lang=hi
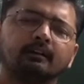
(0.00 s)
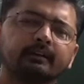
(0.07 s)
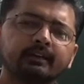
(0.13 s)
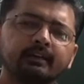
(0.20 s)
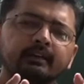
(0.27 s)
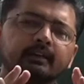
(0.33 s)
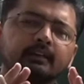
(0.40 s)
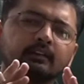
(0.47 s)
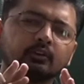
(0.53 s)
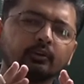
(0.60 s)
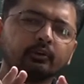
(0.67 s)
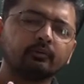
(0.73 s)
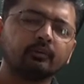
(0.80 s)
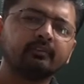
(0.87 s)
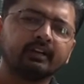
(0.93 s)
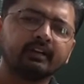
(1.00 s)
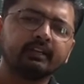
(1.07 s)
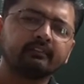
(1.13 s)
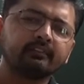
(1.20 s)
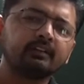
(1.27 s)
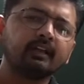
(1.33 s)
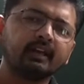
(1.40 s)
ओके तो यू विल बी
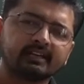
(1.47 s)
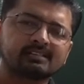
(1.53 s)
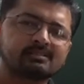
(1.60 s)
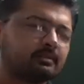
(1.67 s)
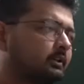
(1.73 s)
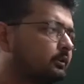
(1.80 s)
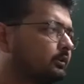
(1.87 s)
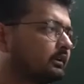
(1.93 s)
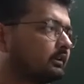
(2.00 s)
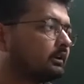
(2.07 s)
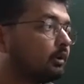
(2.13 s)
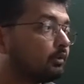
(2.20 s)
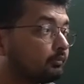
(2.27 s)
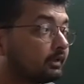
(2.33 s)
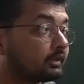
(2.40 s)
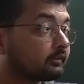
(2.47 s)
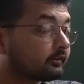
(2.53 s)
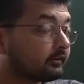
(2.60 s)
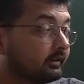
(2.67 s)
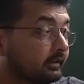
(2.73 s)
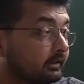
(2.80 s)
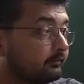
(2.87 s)
एंडिंग विद एक्स वैल्यू देयर नाउ बट
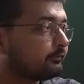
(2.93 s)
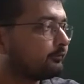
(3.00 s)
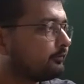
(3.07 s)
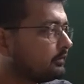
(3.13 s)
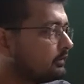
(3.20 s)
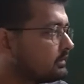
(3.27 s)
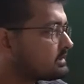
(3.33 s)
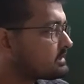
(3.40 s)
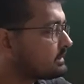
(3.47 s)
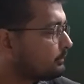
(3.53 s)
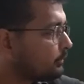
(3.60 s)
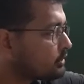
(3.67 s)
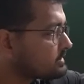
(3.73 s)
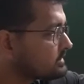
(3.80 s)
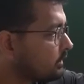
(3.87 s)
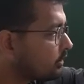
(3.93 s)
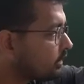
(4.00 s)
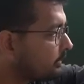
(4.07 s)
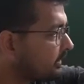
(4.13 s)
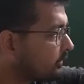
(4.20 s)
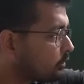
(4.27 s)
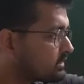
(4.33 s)
इफ सपोज नाउ कमिंग